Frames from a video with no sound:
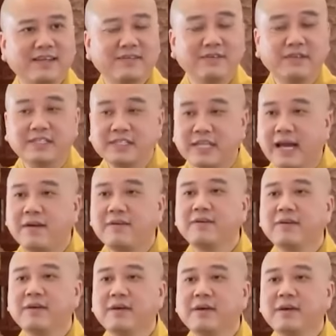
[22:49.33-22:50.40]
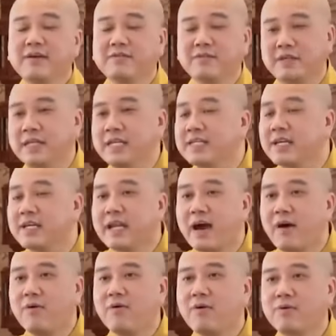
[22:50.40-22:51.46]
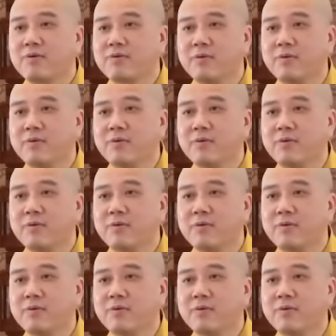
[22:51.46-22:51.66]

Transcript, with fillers: vì sao vì đi tới đâu